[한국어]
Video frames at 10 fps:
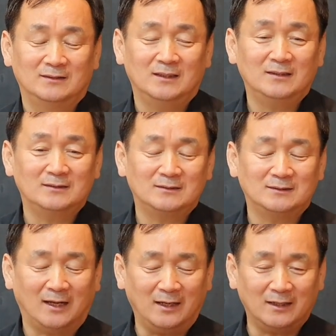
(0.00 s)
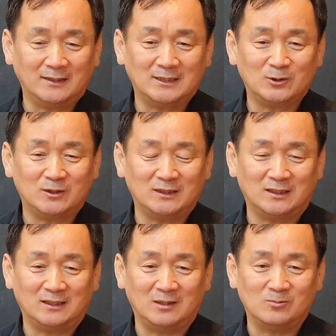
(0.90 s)
얘는 나에게
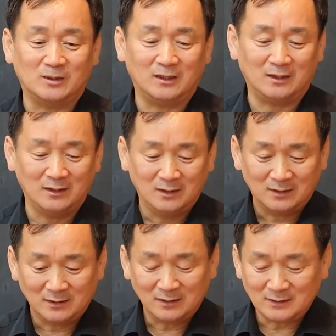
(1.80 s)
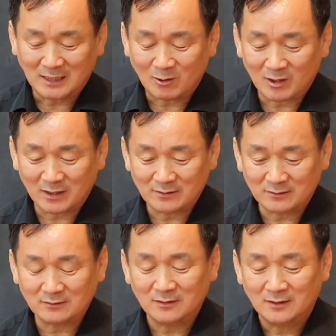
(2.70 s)
최적화됐기 때문에 이
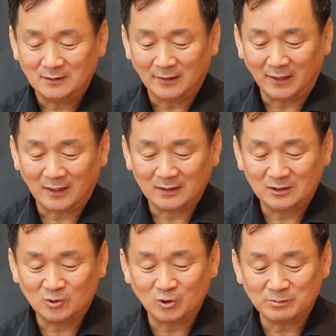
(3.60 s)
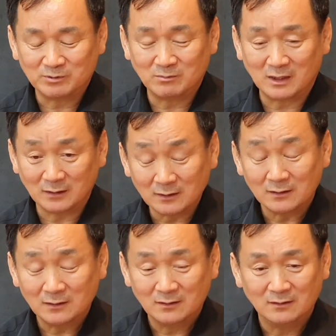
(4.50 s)
상황에서 내가 듣고 싶은 말을